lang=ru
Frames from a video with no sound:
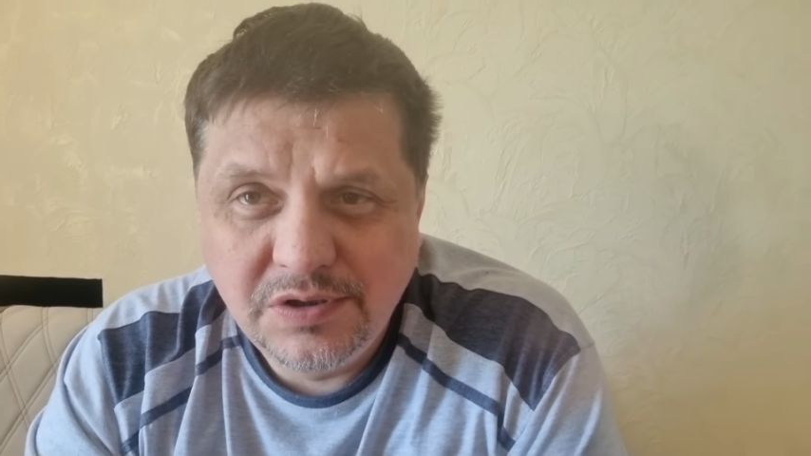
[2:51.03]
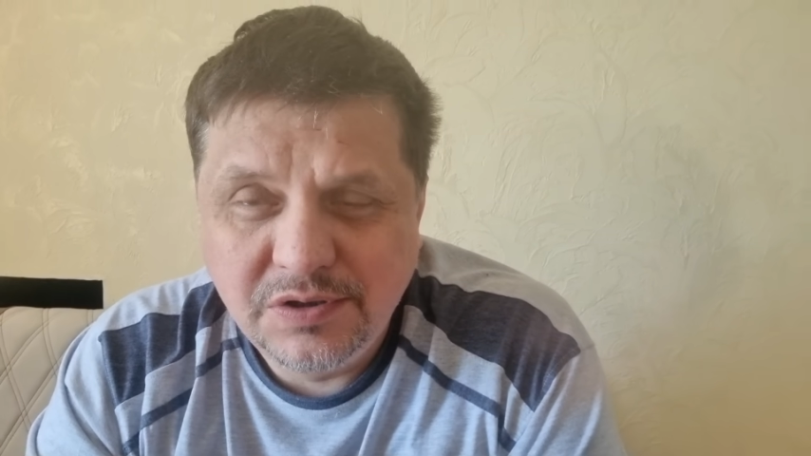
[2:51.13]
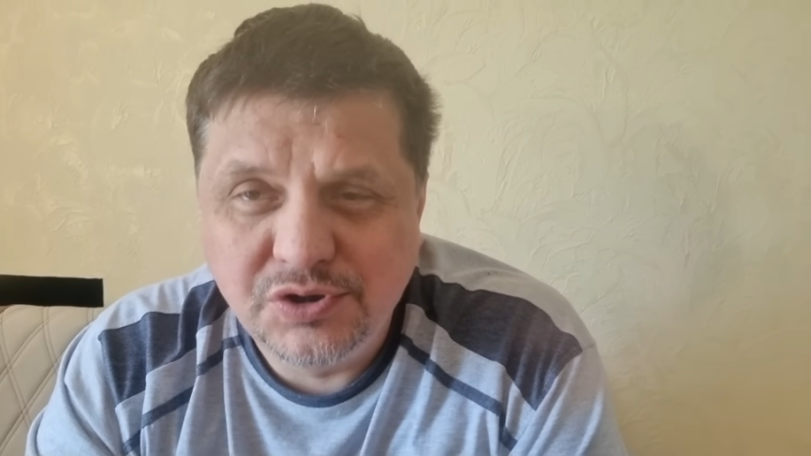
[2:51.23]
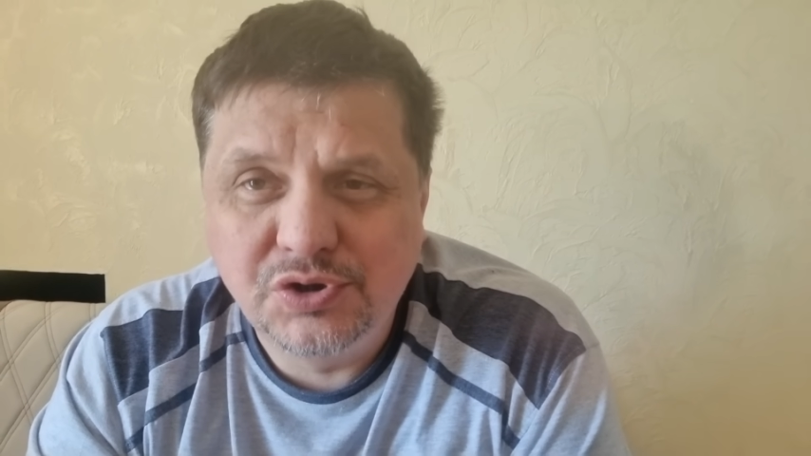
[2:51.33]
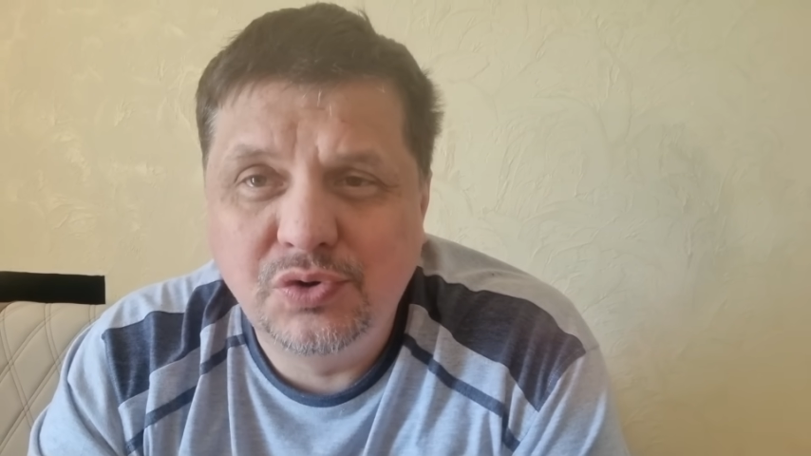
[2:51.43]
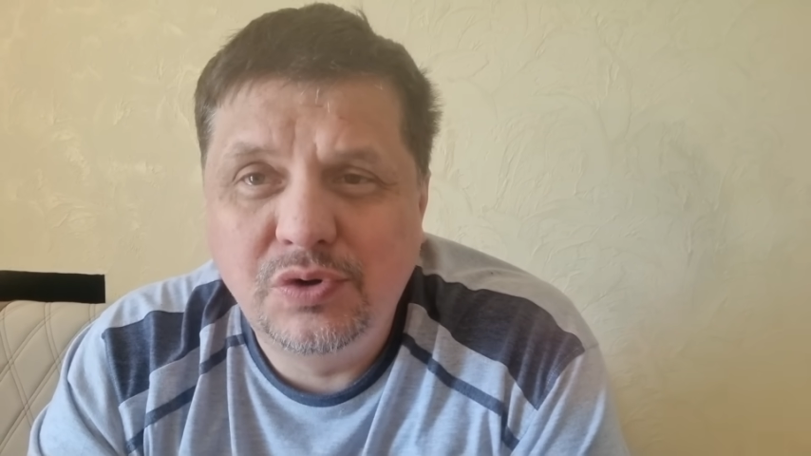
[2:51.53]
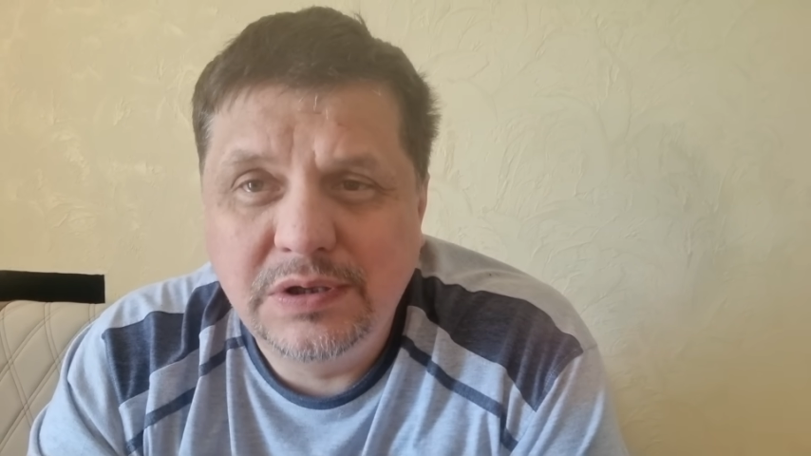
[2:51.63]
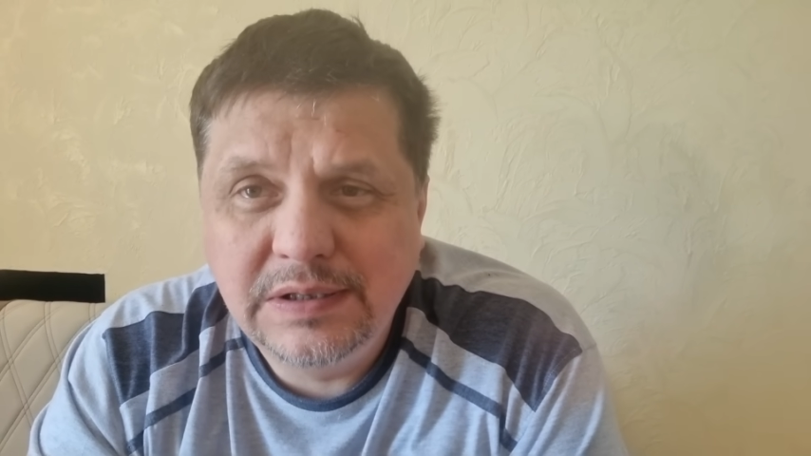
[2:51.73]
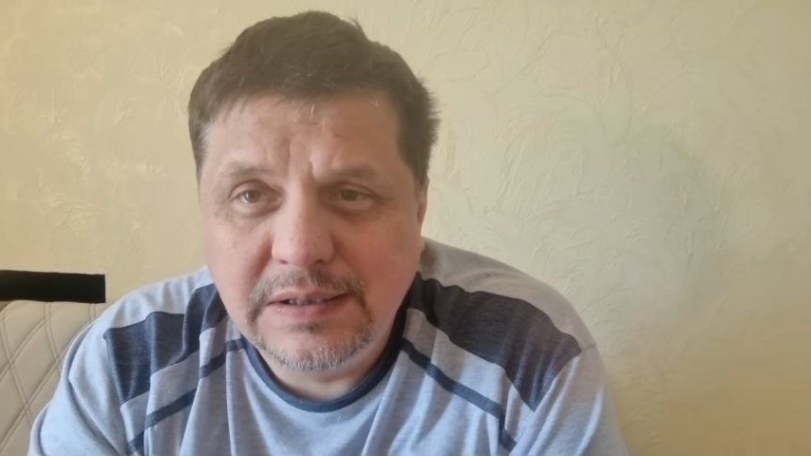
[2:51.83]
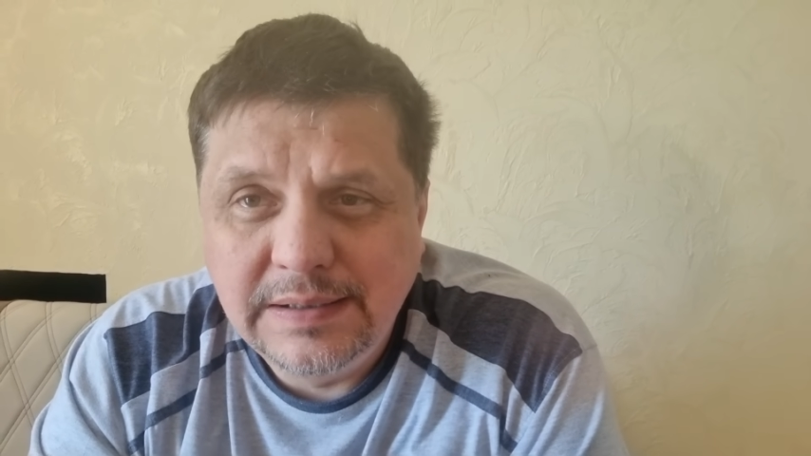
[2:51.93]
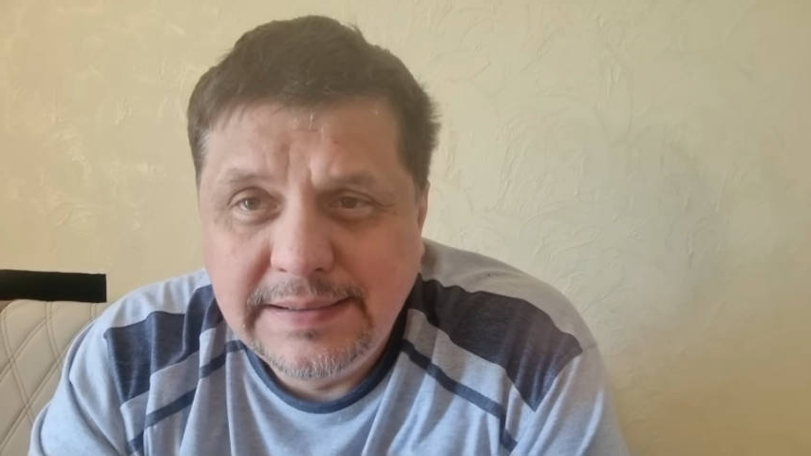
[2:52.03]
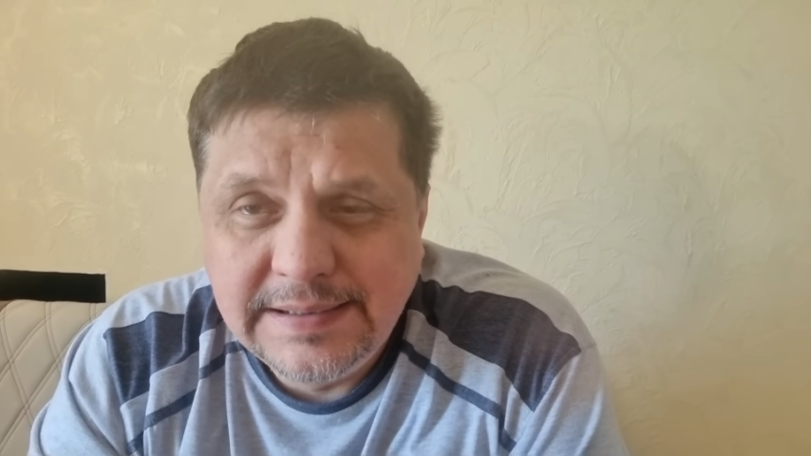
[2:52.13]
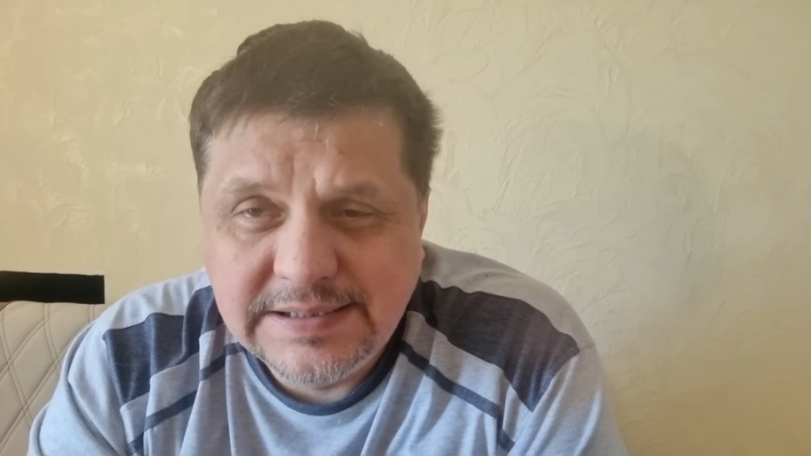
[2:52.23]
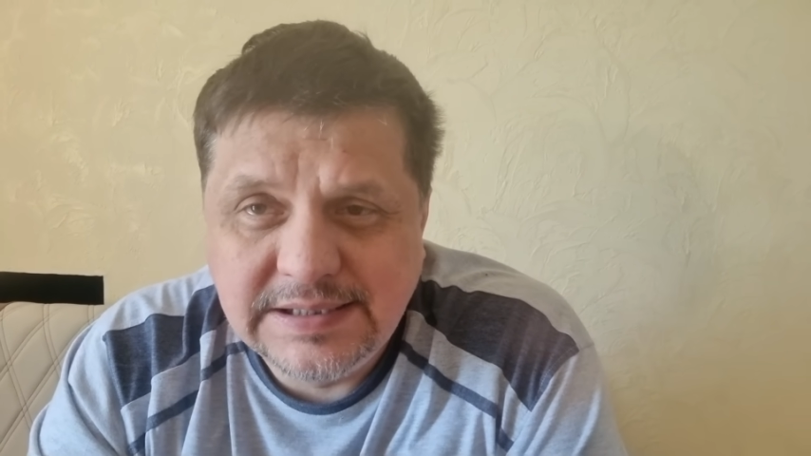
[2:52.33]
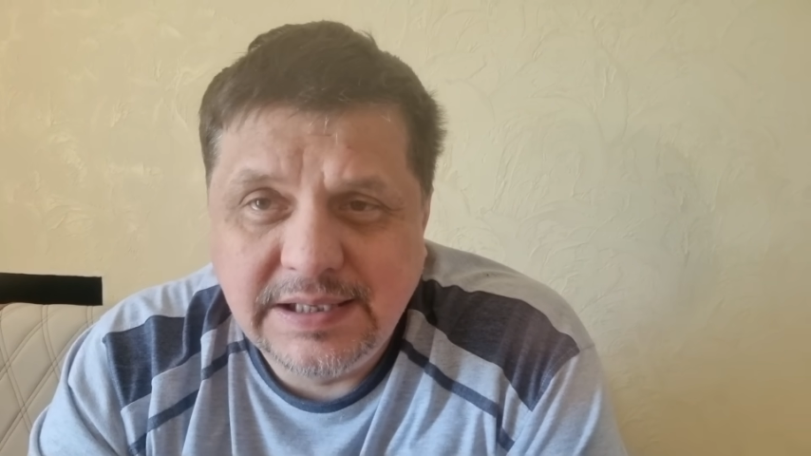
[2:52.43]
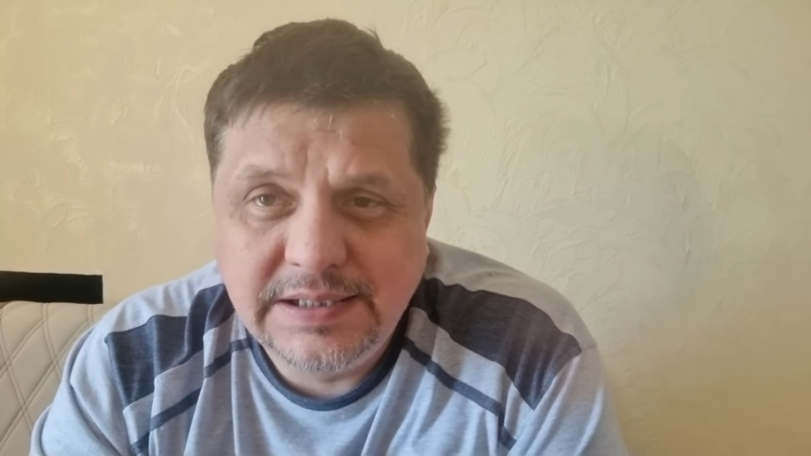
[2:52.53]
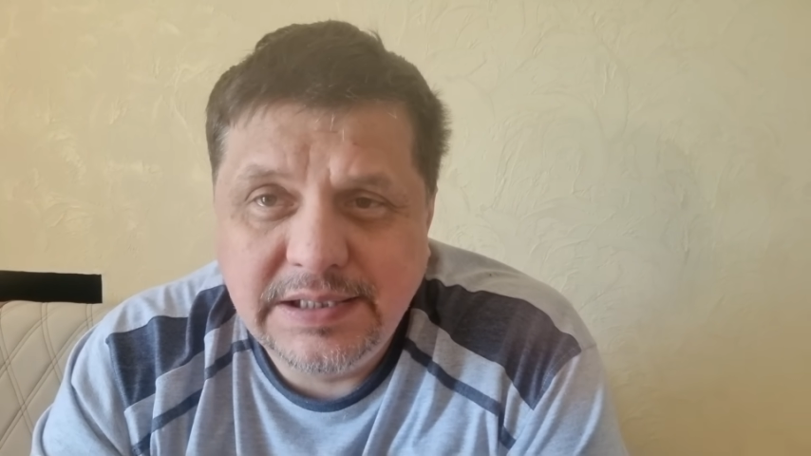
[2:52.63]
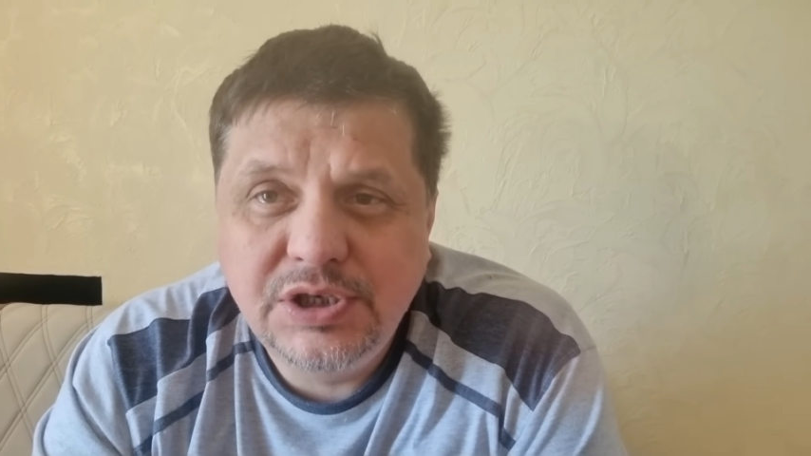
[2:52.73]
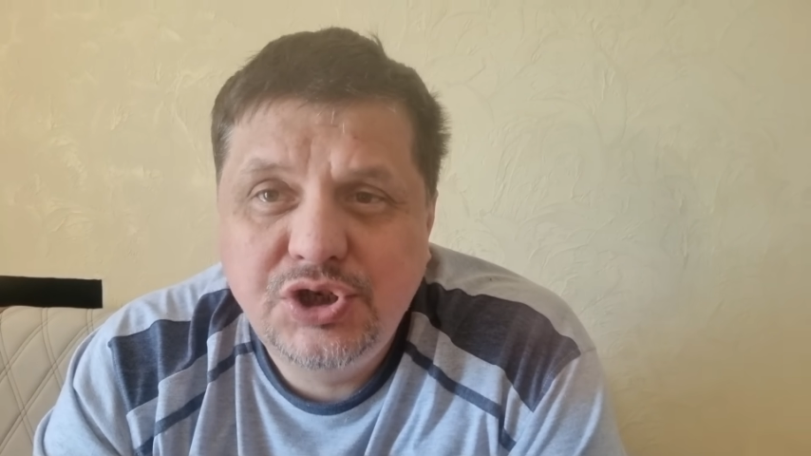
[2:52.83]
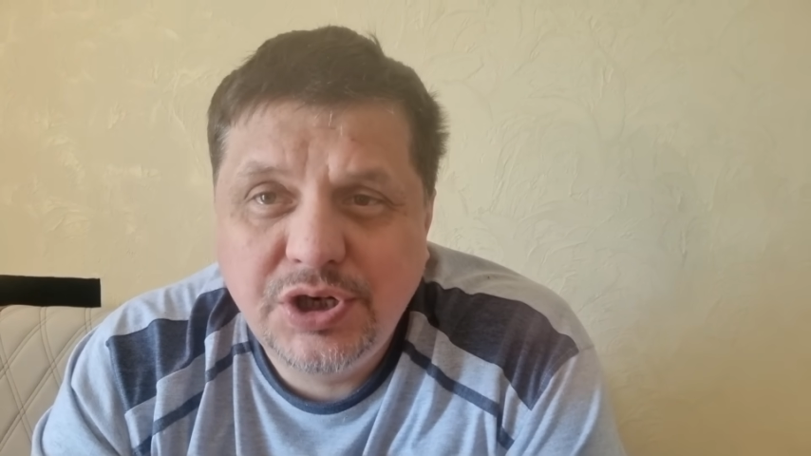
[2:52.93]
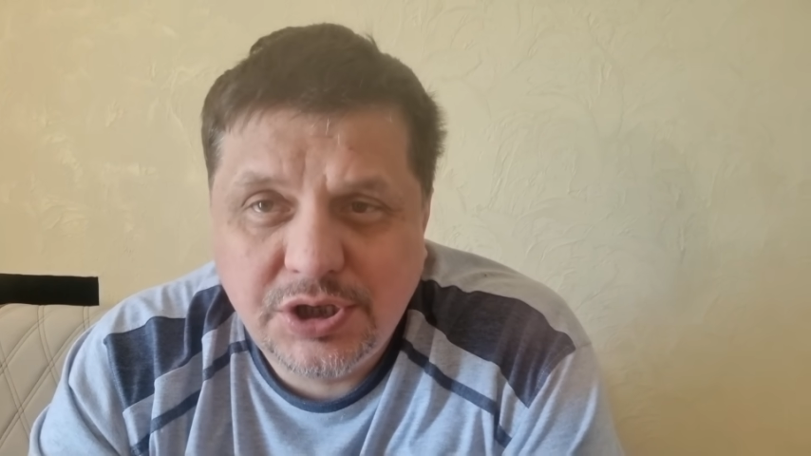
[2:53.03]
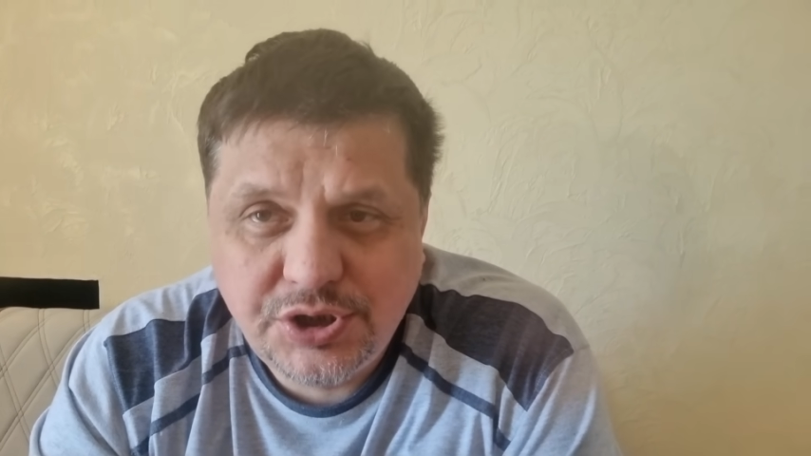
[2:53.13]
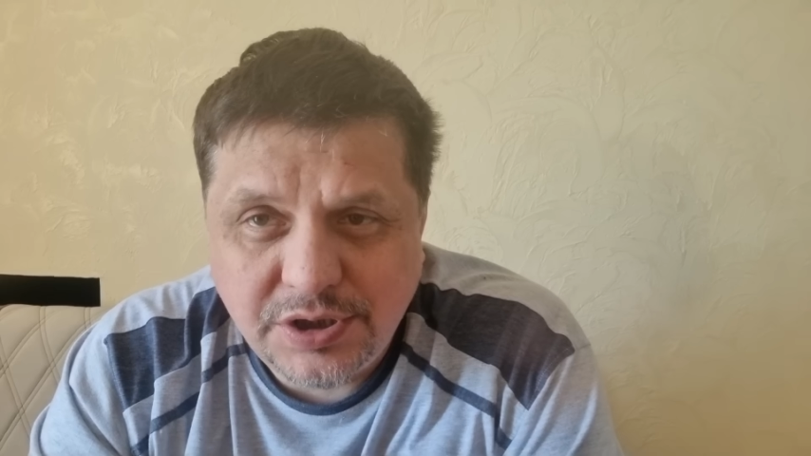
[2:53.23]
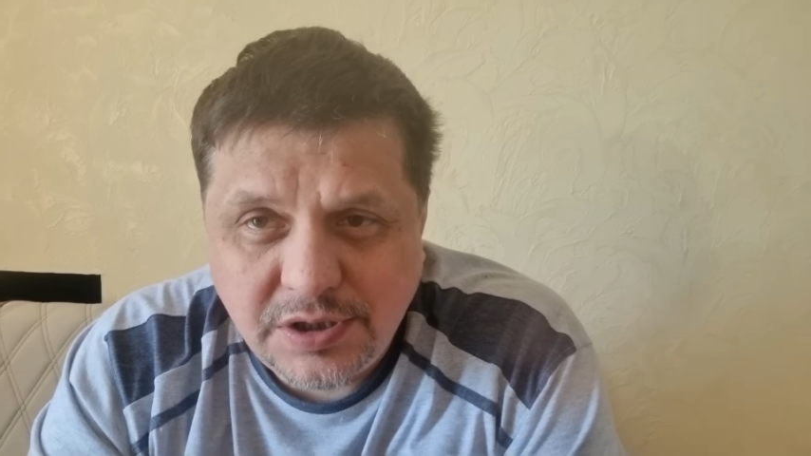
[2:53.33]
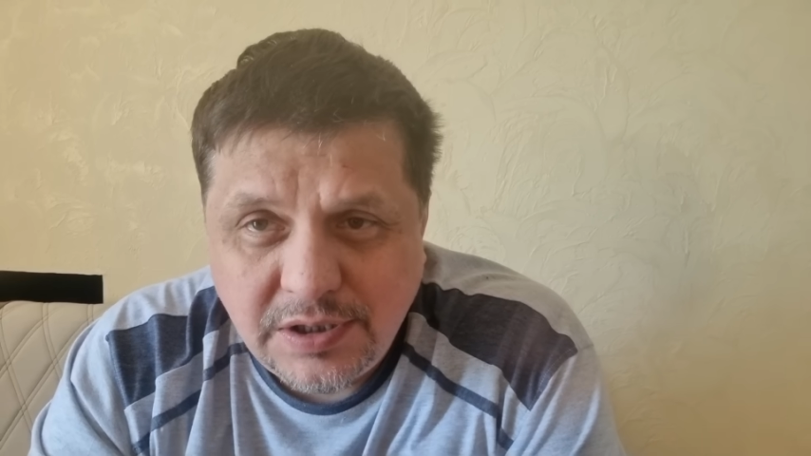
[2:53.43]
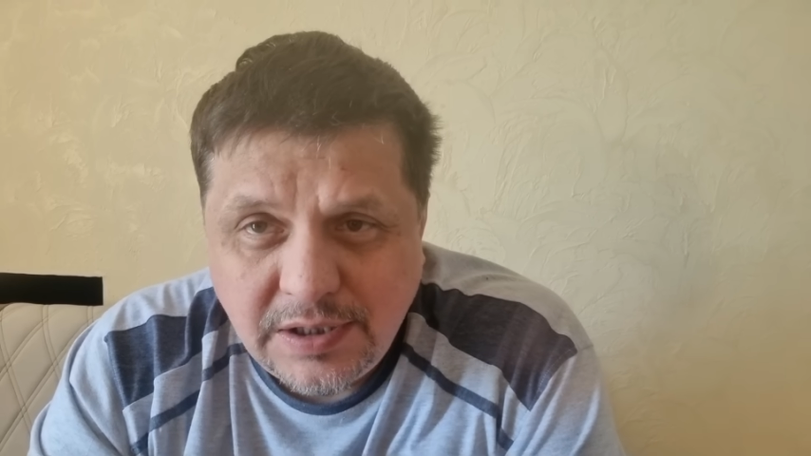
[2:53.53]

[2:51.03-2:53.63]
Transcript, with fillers: золото, золотые чаши?